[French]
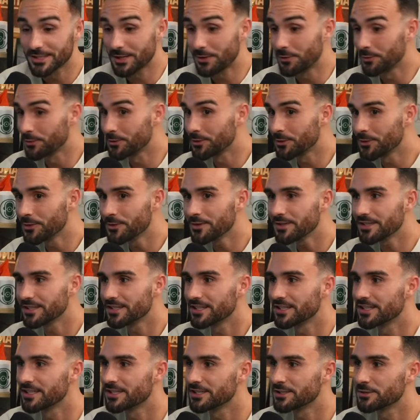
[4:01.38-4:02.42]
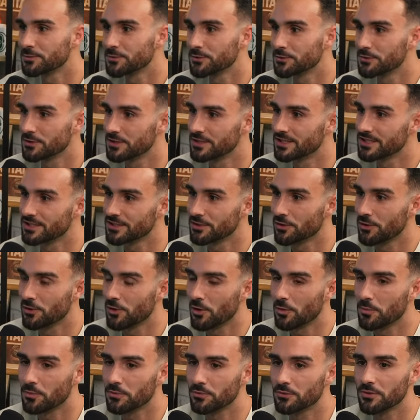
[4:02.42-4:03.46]
content et je me suis dit, j'ai
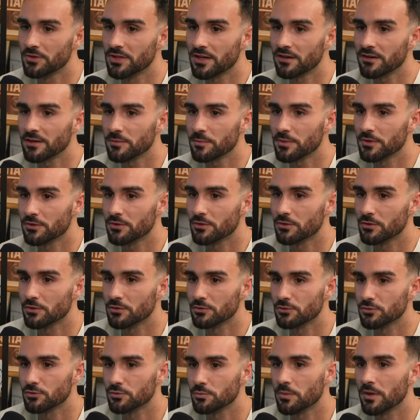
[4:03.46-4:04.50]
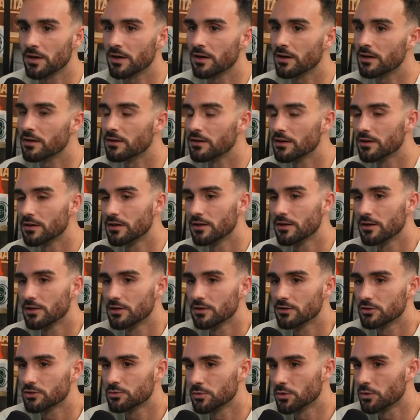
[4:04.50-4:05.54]
encore plus de travail parce que je suis pas,
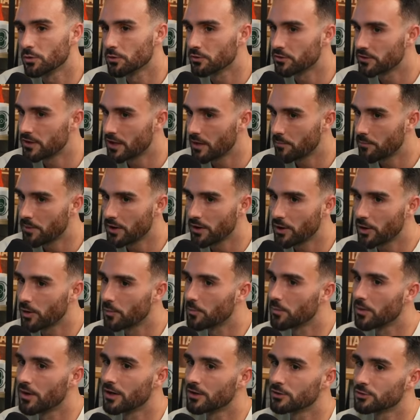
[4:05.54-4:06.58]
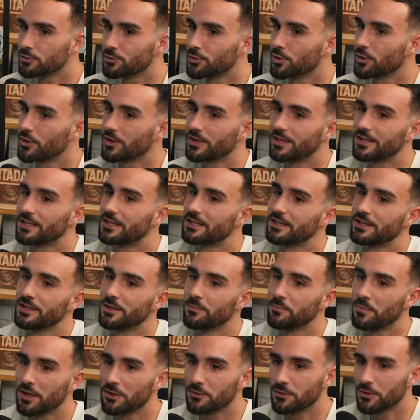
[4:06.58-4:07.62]
je me considère pas comme un joueur
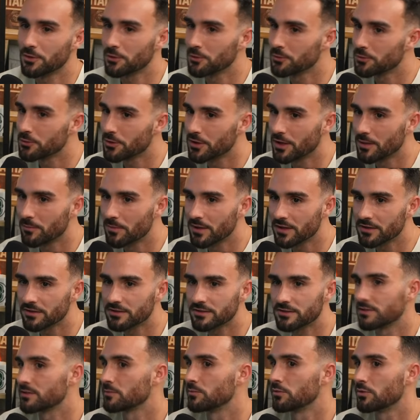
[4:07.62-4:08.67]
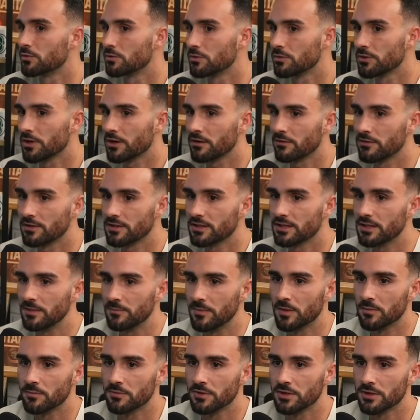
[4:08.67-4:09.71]
hyper talentueux à la base. C'est beaucoup le travail qui
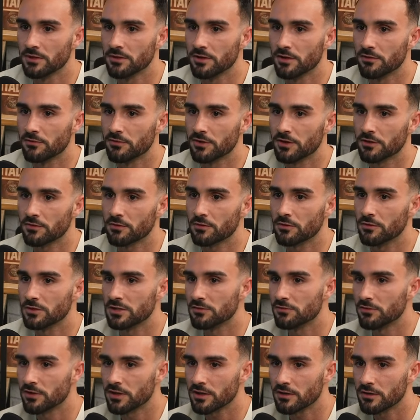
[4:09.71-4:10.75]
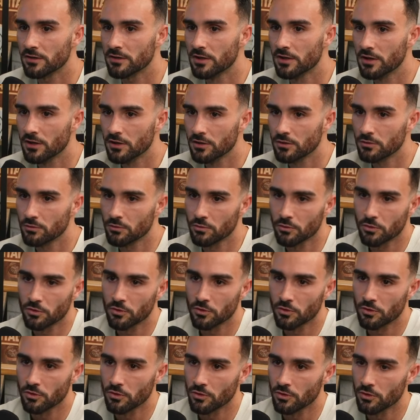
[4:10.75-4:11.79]
m'a amené à faire ce que j'ai fait. Donc,
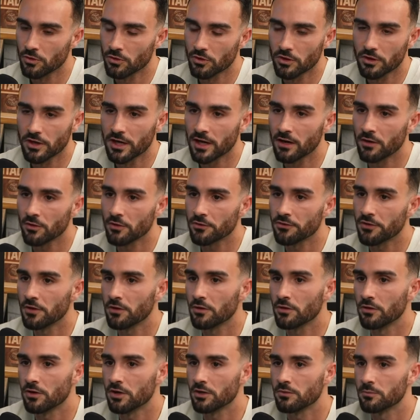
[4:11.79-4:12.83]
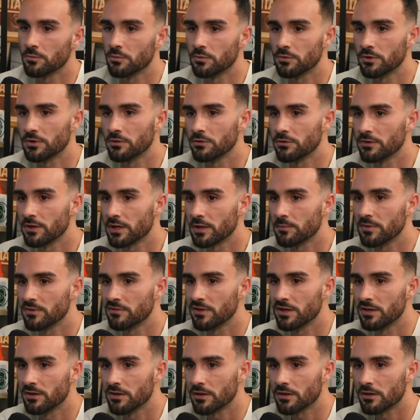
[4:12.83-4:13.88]
euh, Guingamp, ça correspondait aussi avec mes
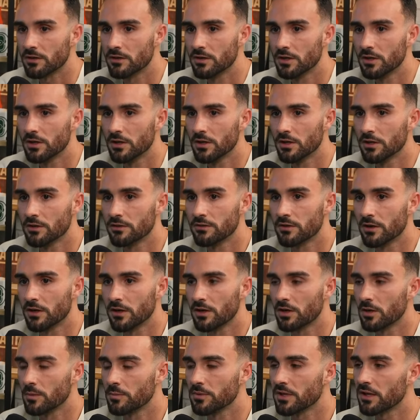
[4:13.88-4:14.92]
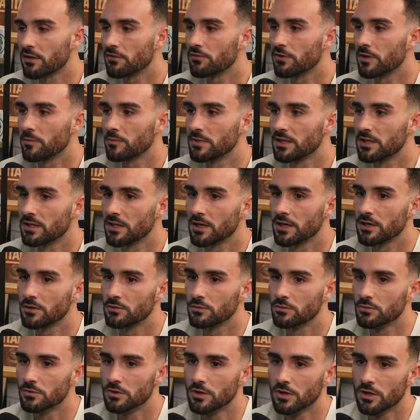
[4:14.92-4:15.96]
valeurs. C'était un club très familial
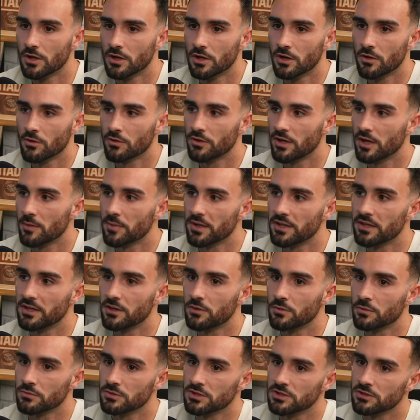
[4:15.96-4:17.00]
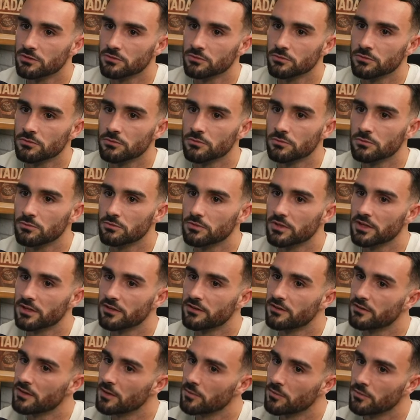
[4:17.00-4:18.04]
où on n'avait pas des conditions
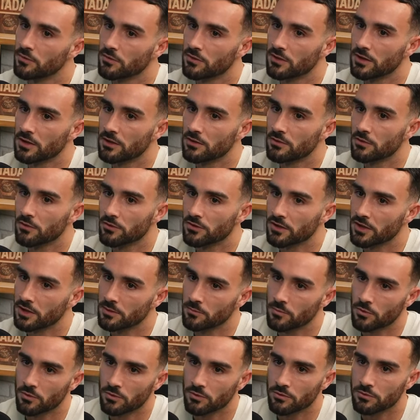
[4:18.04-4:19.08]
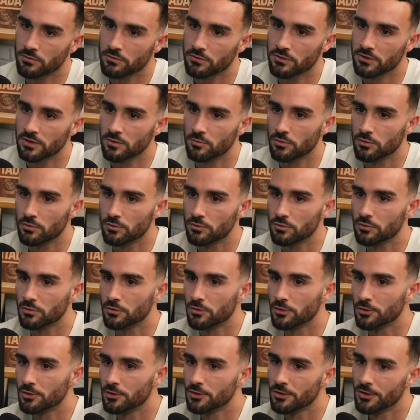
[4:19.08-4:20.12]
exceptionnelles d'entraînement. C'était beaucoup
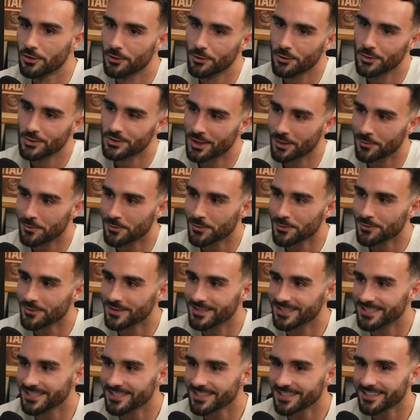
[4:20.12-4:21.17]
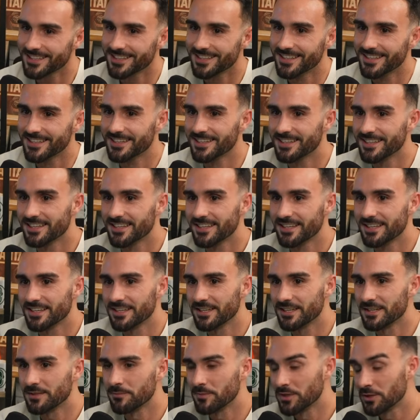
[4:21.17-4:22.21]
euh, le charbon, on va dire. Mhm.
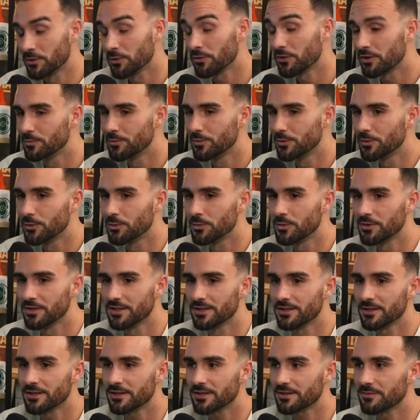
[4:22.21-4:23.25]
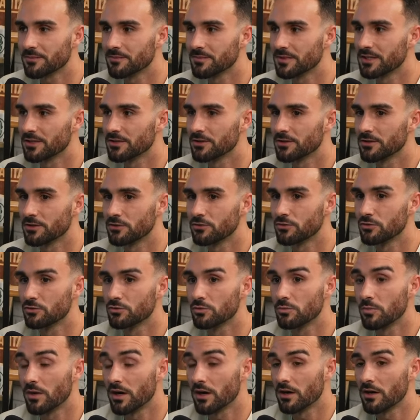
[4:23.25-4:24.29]
Et maintenant, c'est beaucoup mieux d'ailleurs. Mais euh, du
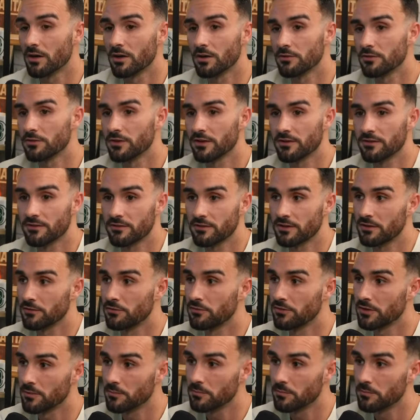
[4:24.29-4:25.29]
coup, bah, ça s'est fait